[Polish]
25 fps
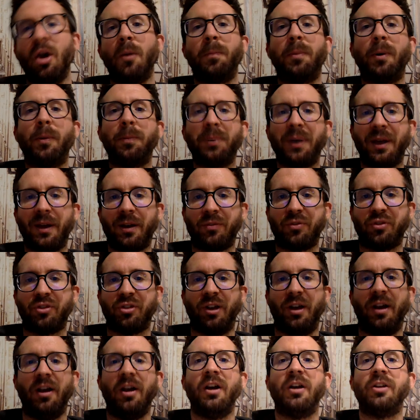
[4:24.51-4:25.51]
Po
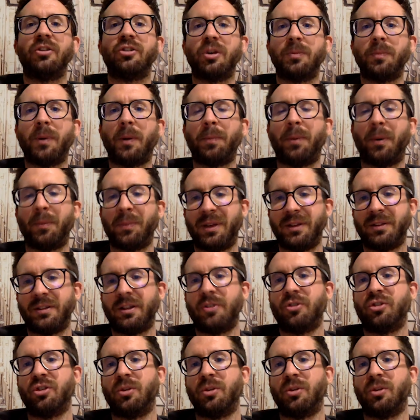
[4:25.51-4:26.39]
pierwsze, trzeba pamiętać,